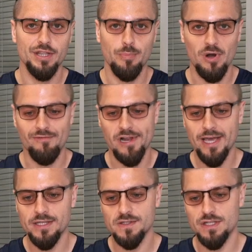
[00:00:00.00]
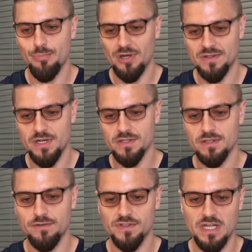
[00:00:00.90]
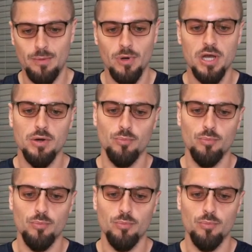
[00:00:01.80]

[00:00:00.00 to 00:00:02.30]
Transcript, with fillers: направляется непосредственно в сам